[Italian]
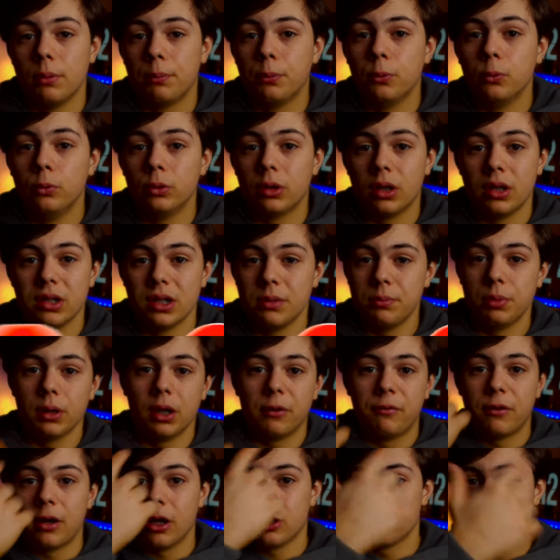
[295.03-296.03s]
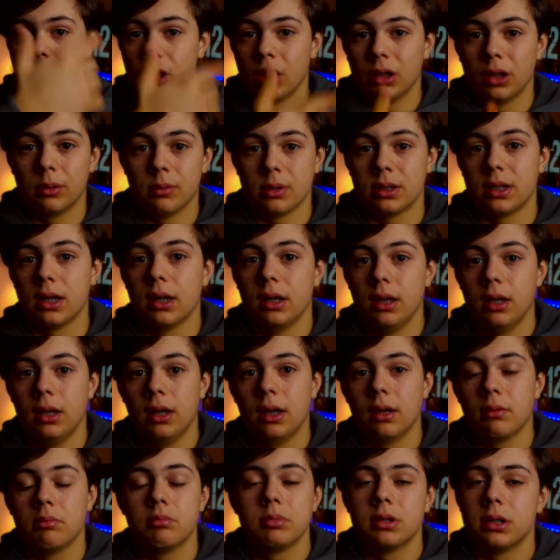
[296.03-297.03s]
punti ad esempio la faccia la andiamo a
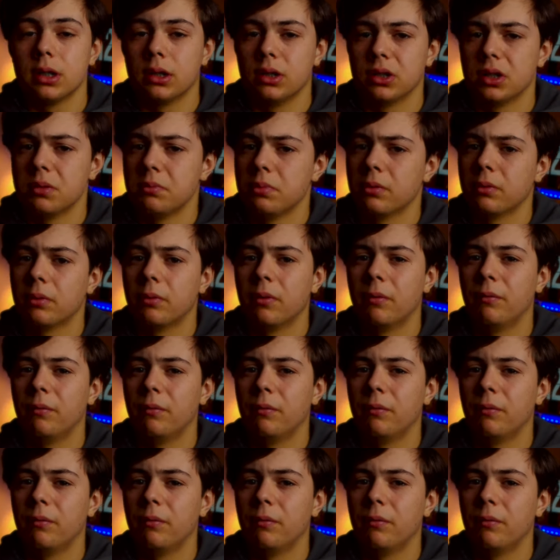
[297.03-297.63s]
schiarire se ad esempio